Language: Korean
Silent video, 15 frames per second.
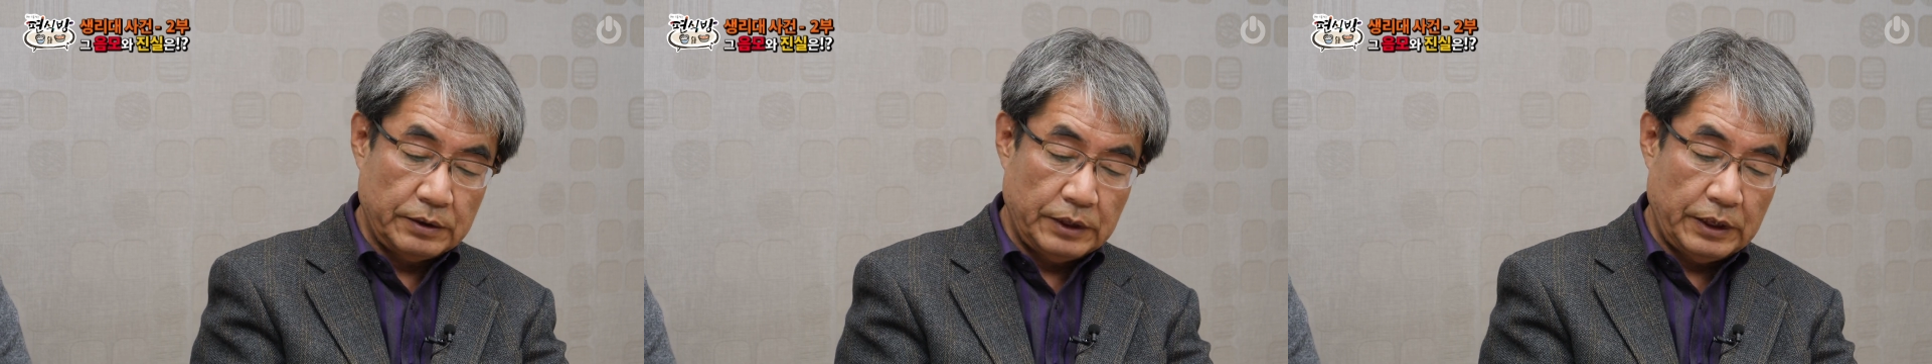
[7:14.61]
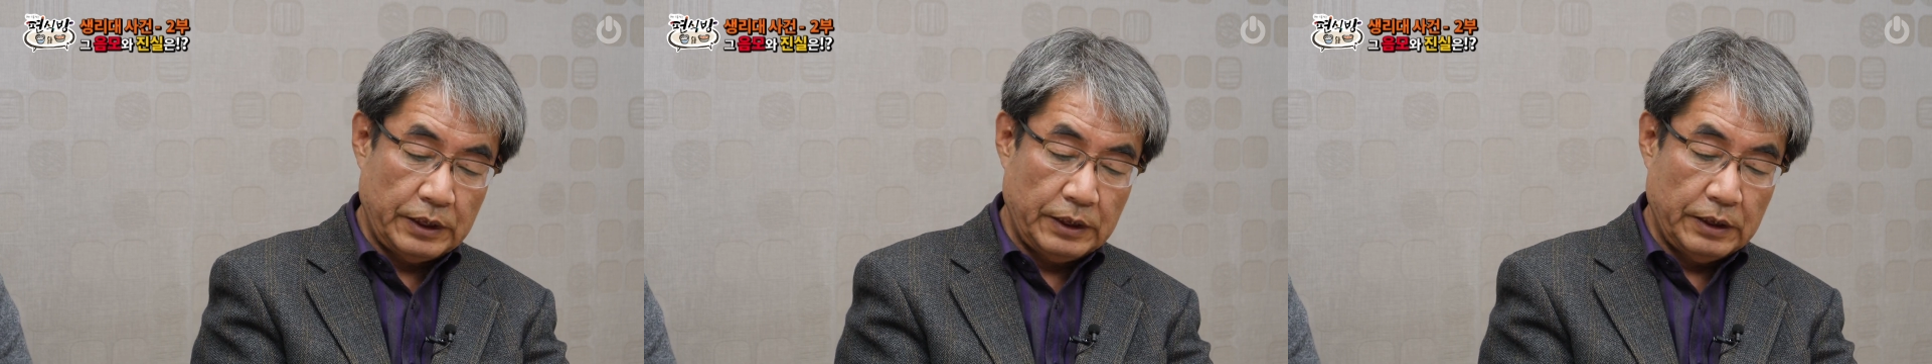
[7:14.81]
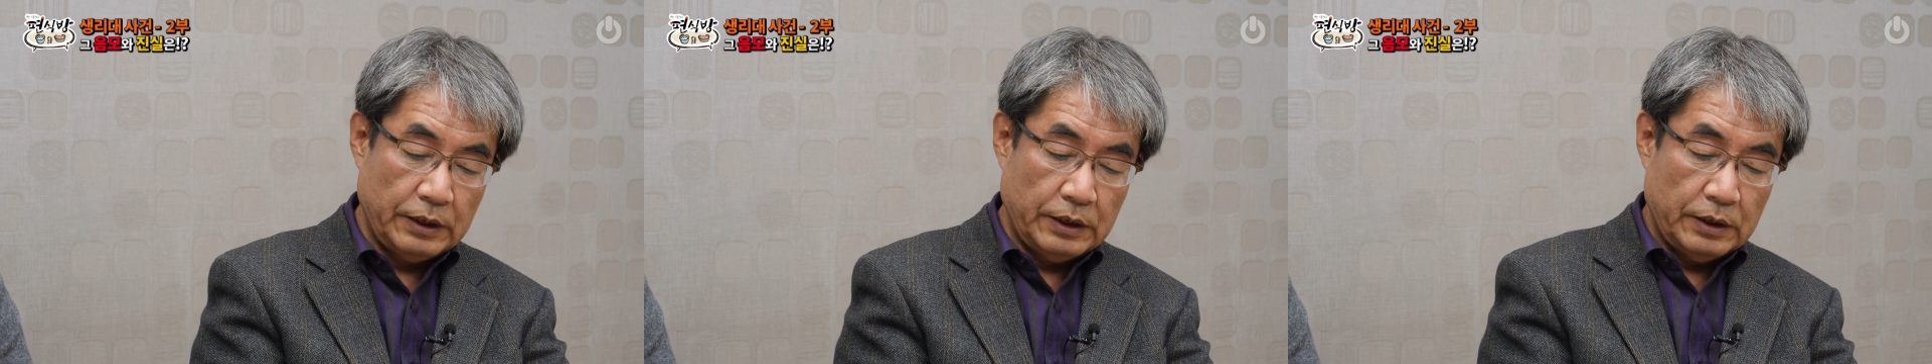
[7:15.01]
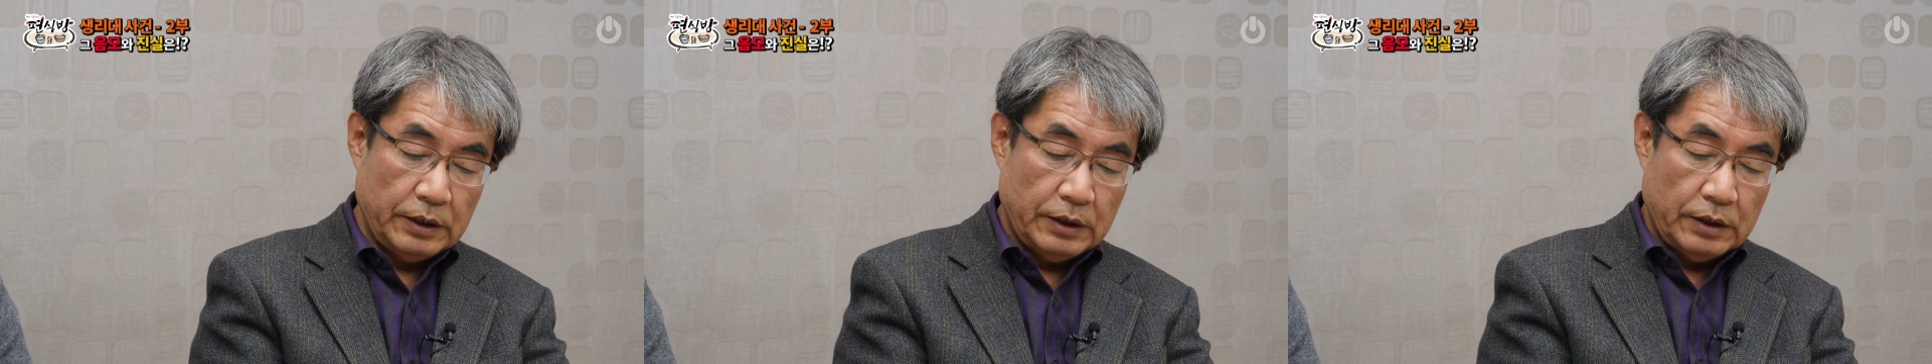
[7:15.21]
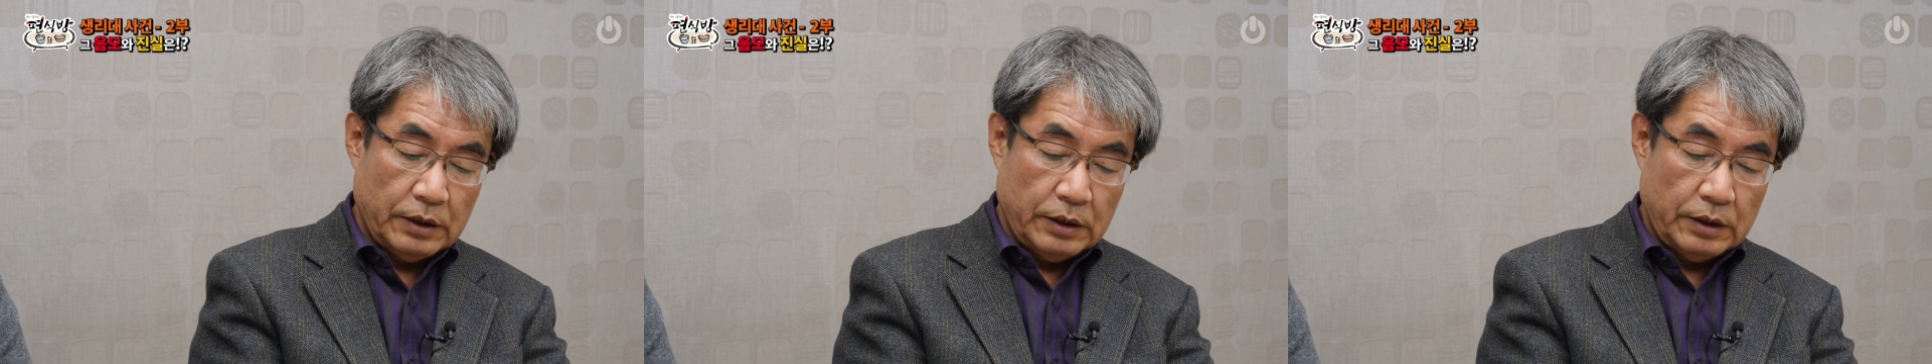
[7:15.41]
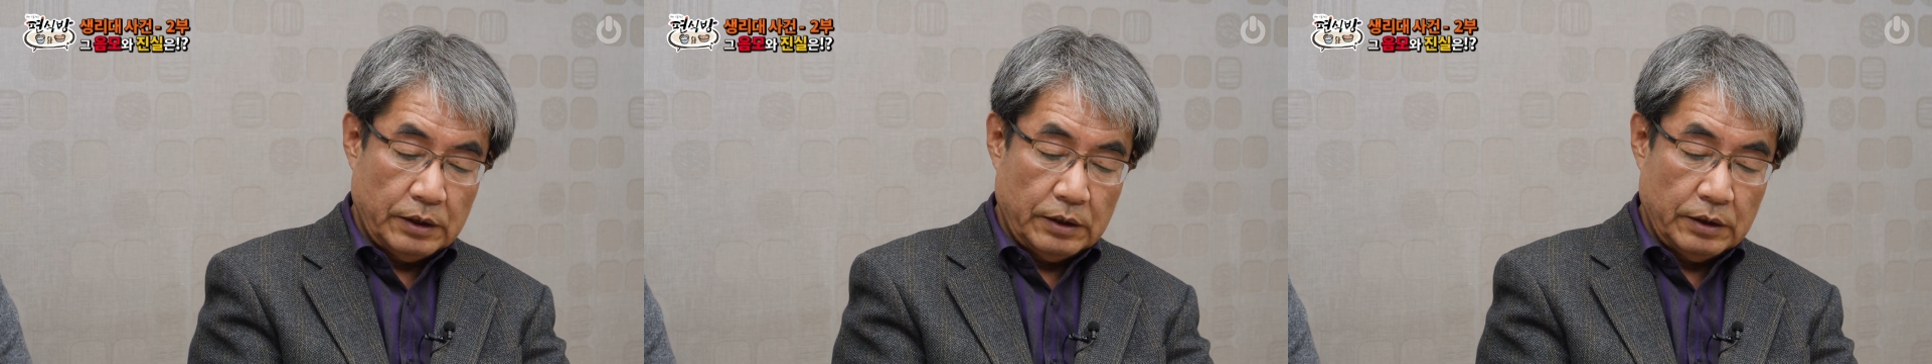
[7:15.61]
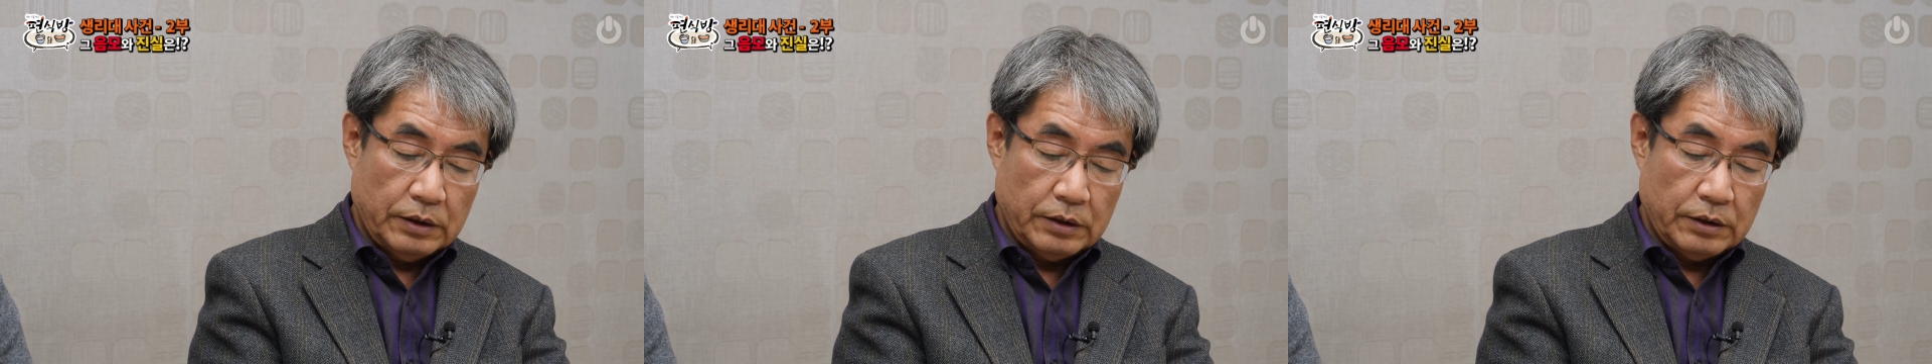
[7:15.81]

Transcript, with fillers: 근데 어,